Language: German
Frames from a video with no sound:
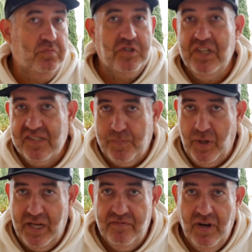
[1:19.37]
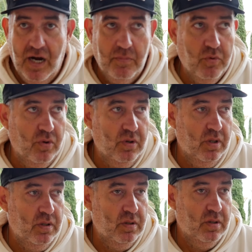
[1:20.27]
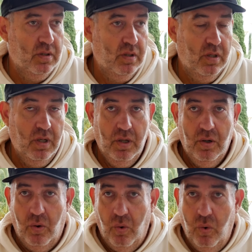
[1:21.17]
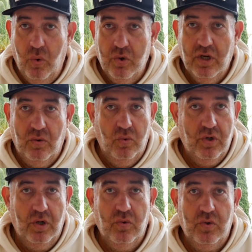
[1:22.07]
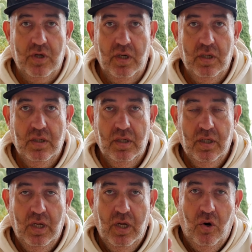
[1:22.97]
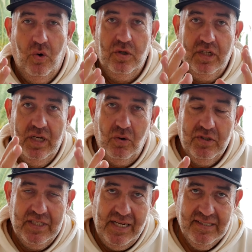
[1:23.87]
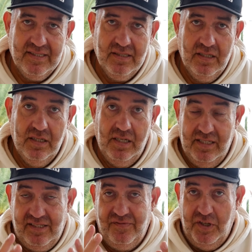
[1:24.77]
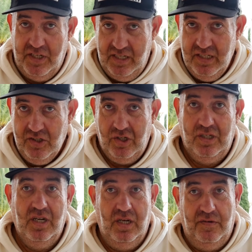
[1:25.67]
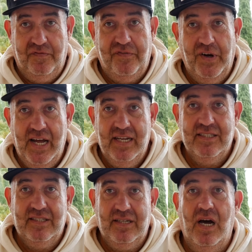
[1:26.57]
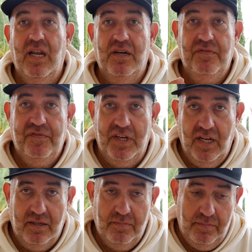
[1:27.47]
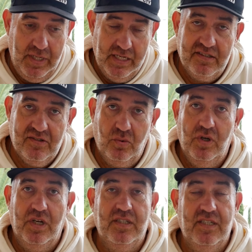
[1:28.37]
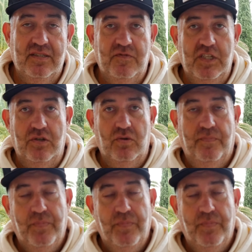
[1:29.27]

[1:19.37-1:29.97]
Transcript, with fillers: Display-Werbung oder, oder, oder. Und genau das ist, finde ich, ein fataler Fehler. Mehr dazu in diesem Video.